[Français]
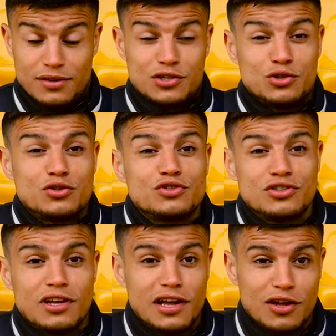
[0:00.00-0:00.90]
Chose que
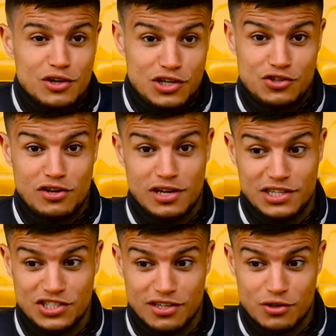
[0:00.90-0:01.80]
j'ai que j'ai à
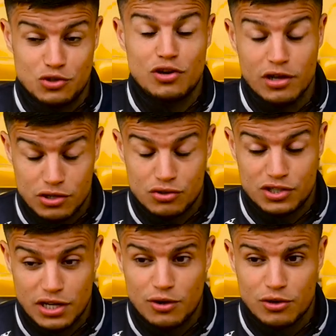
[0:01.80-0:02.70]

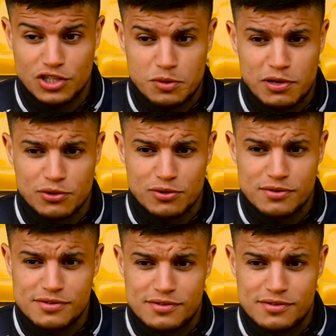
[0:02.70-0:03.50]
que à leur dire, pardon,